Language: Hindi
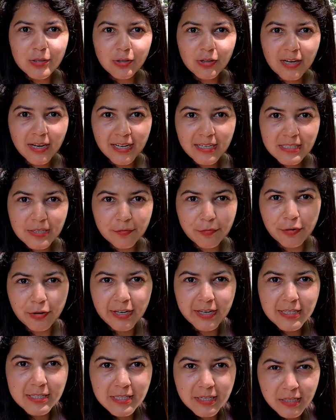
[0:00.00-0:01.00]
सो गाइज इफ
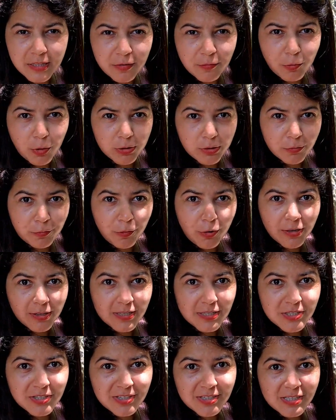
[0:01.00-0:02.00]
यू कैन सी द
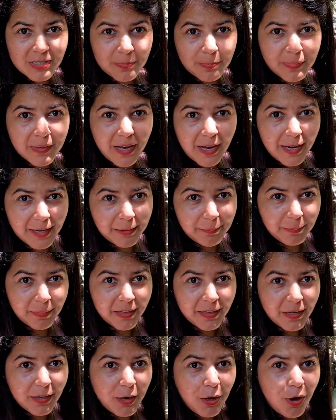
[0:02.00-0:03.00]
वाटरफॉल इज जस्ट बिहाइंड
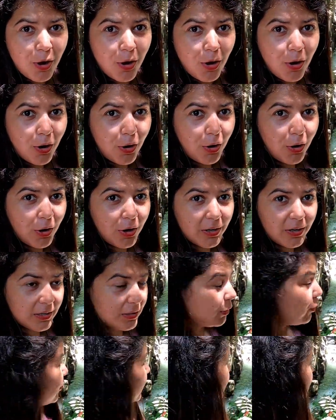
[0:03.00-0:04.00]
मी और
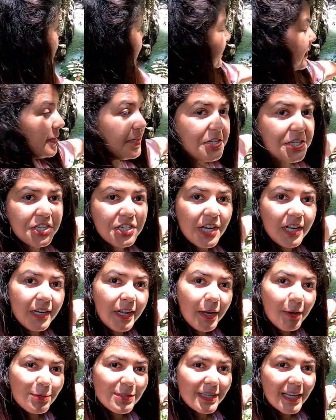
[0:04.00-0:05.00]
थोड़ा सा नीचे
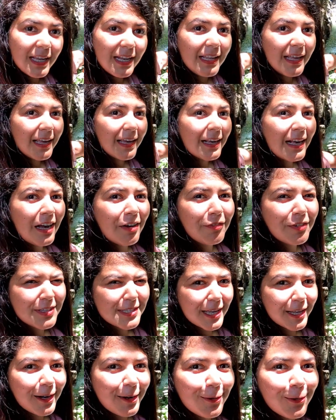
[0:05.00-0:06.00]
जाना है उसके लिए काफ़ी
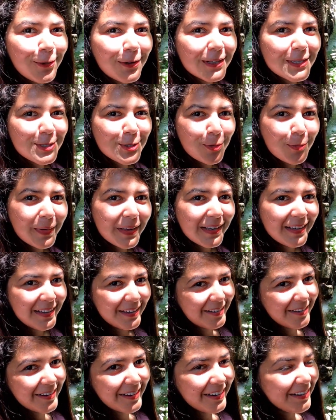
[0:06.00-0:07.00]
सारे लोग स्विमिंग
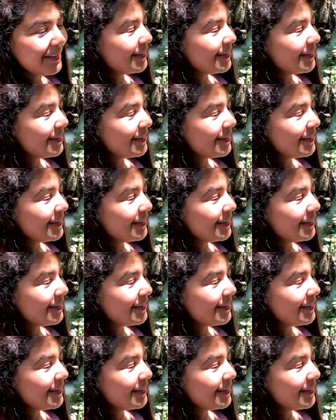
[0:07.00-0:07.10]
कर रहे